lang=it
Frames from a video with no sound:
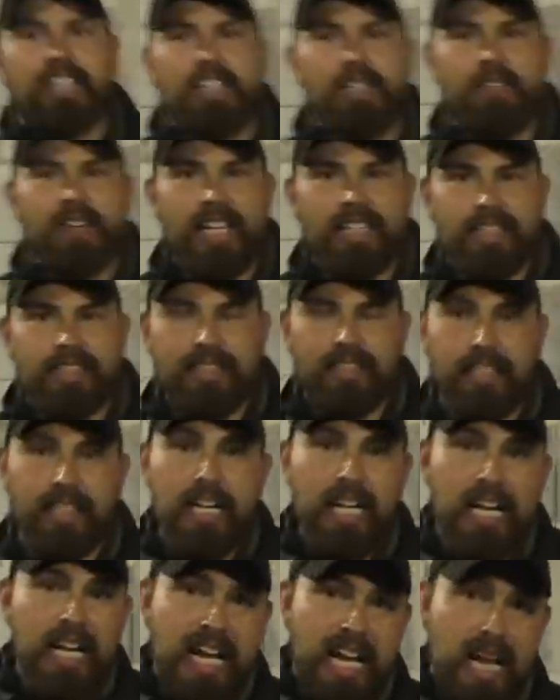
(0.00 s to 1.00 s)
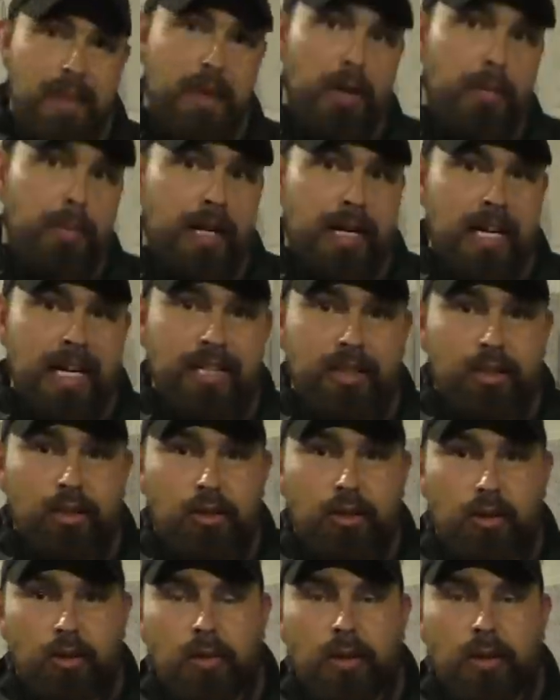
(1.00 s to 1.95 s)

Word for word: Clivense, abbiamo parlato con